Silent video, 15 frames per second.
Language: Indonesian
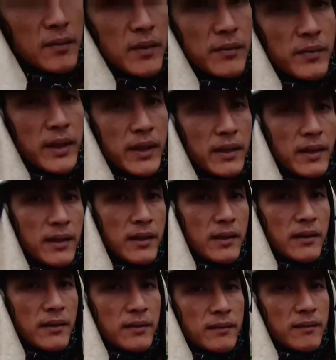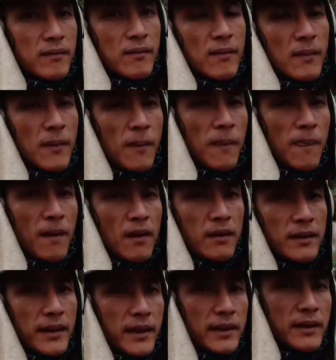membranding
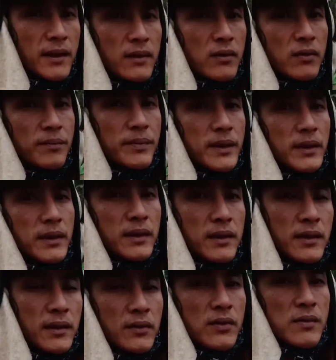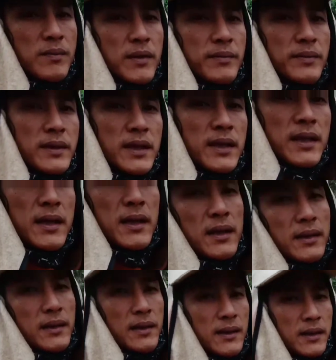teh dan kopi itu sebabnya
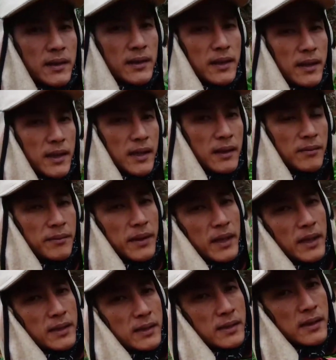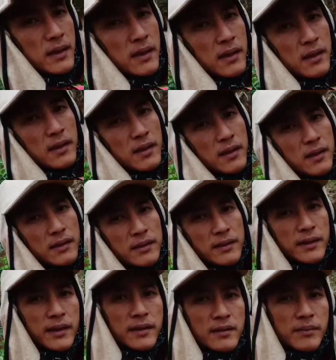hari ini kita akan bahas
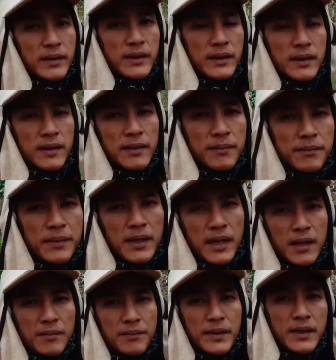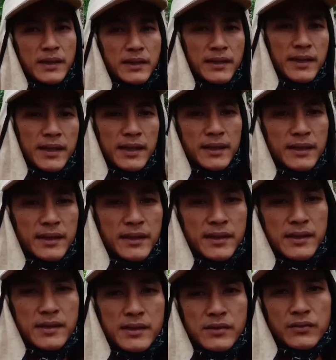teh seperti apa kabarnya
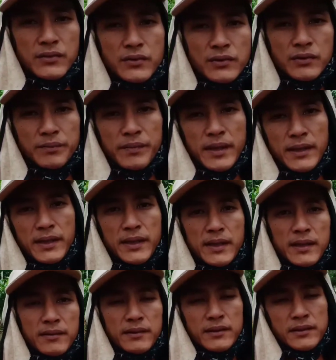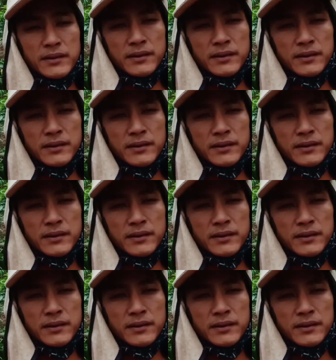dari sudut pandang